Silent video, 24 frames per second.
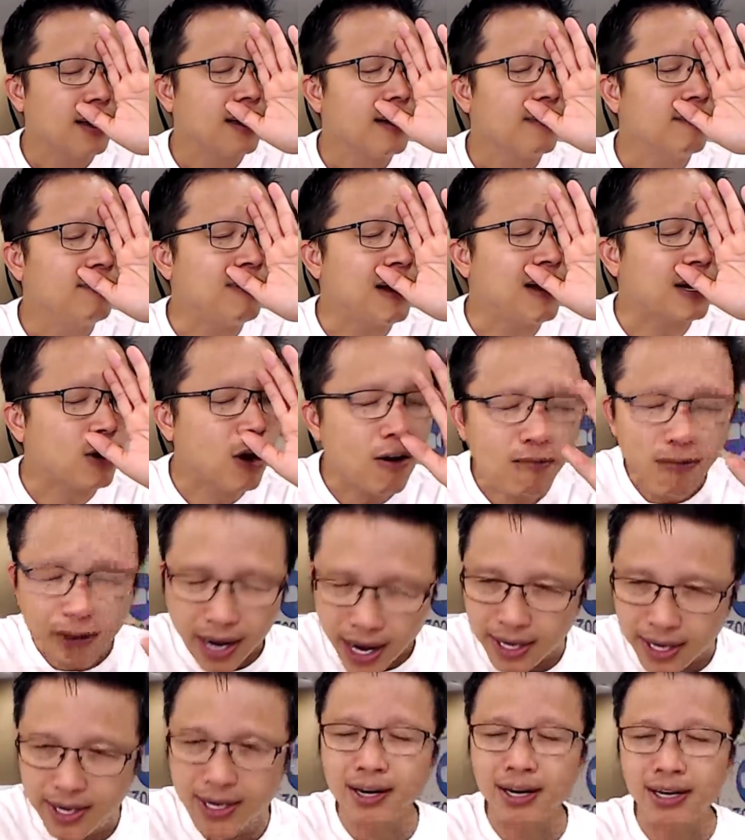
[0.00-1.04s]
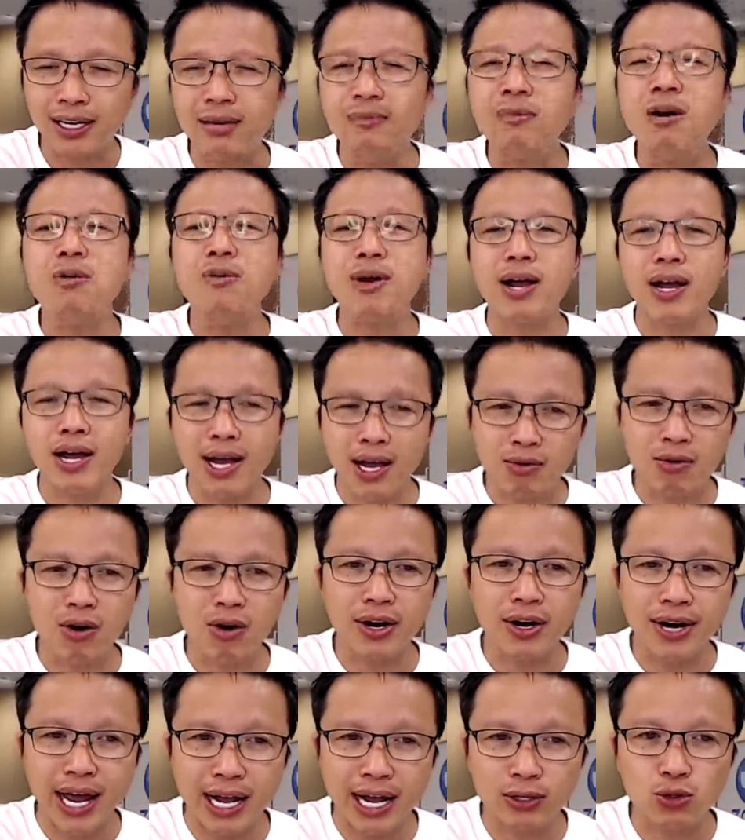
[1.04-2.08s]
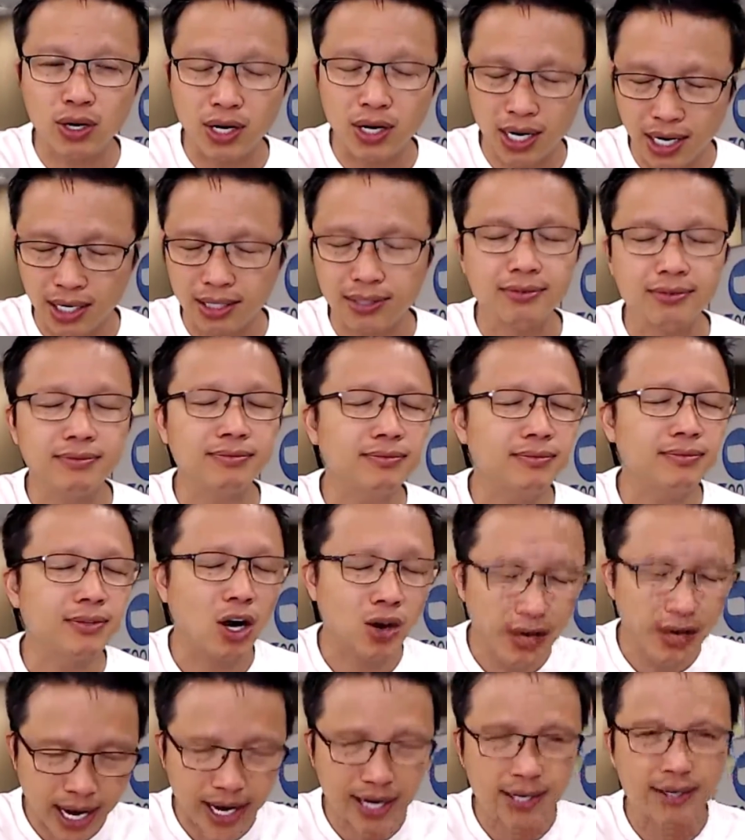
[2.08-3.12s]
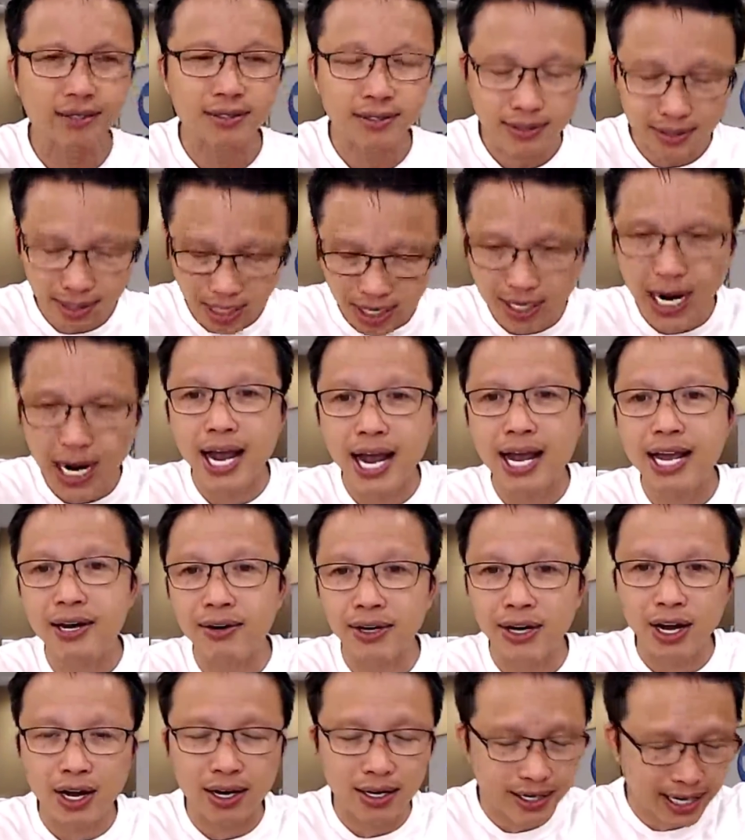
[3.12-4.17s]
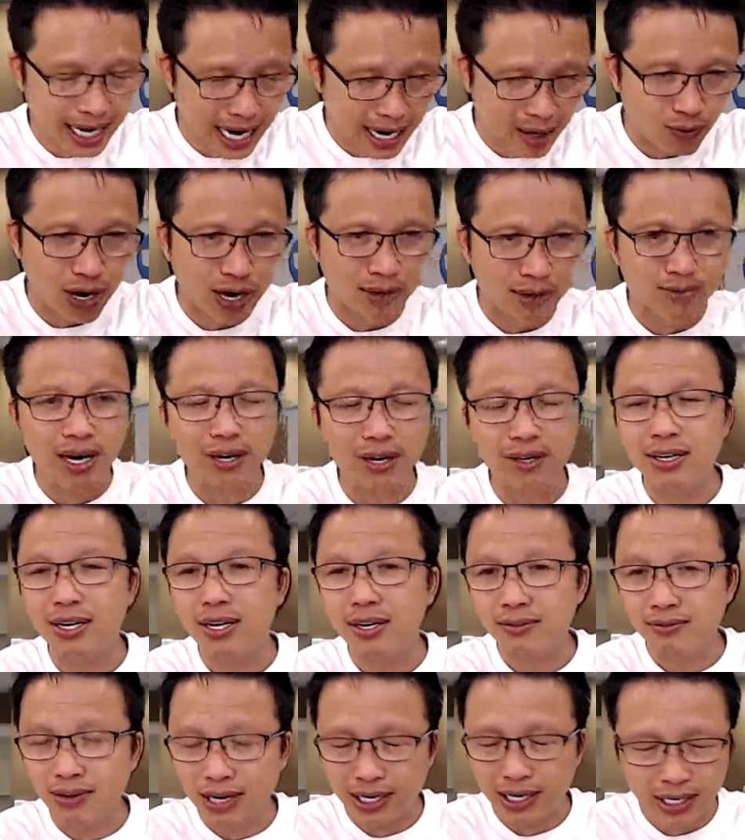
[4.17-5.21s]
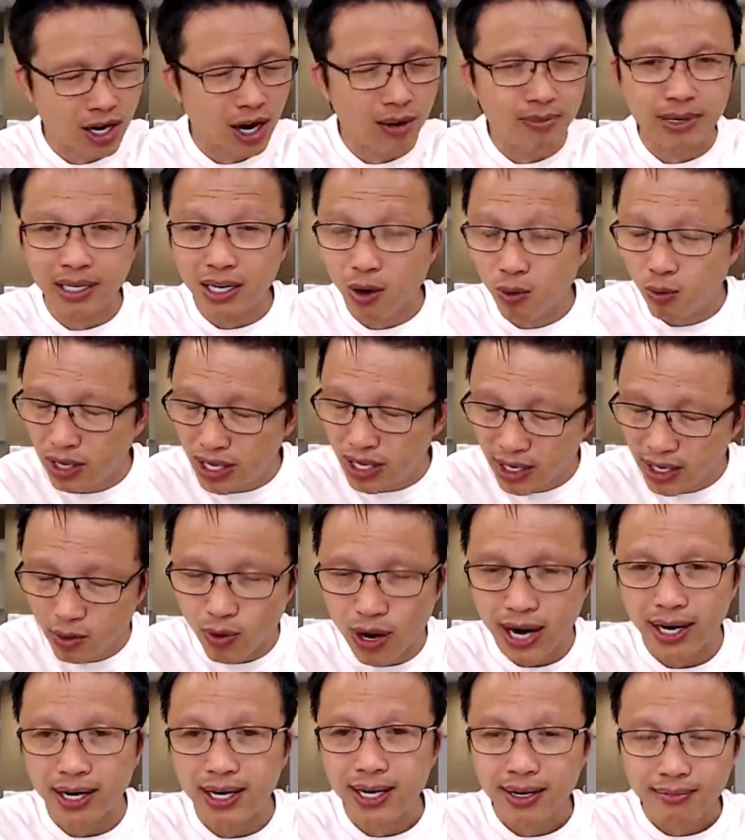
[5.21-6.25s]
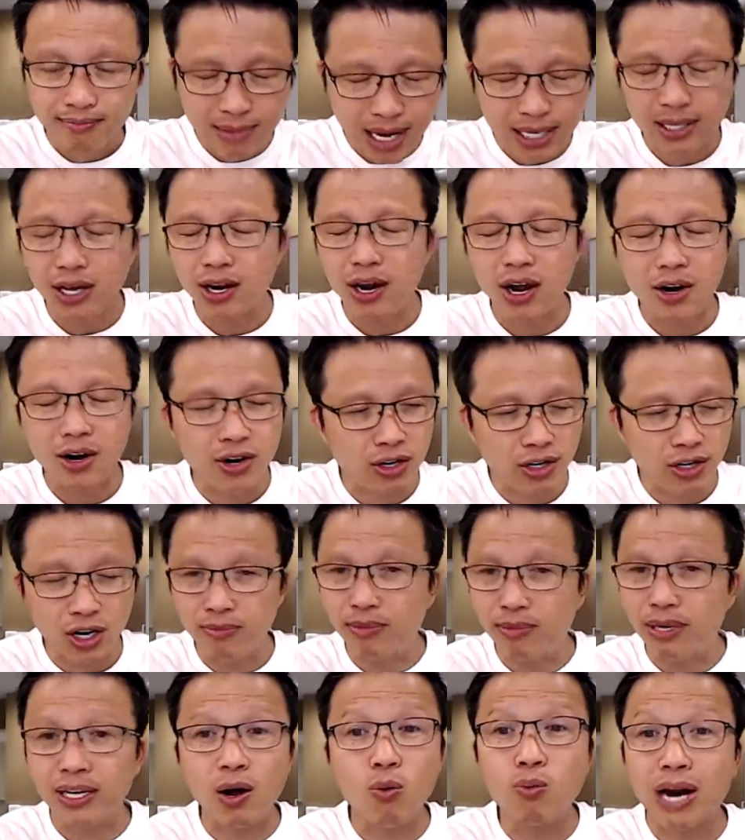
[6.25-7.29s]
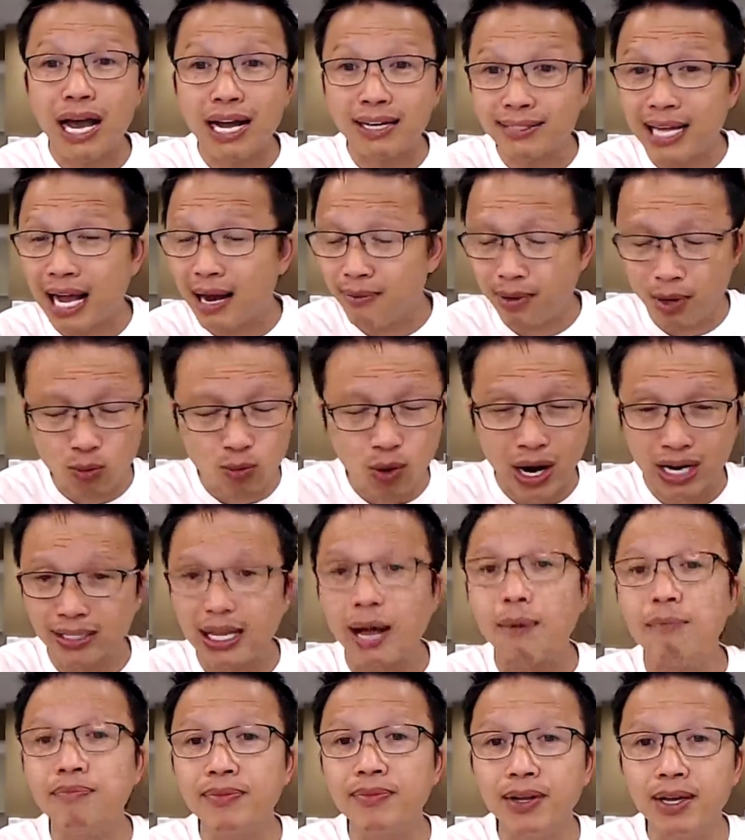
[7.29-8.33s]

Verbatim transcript: và có vẻ như là cái mối quan hệ của họ đang thuận lợi ok cứ để yên vào đó gác qua bên và cái đó mình không có liên quan biết tới đó được rồi mình không lăng tăng mình không quan tâm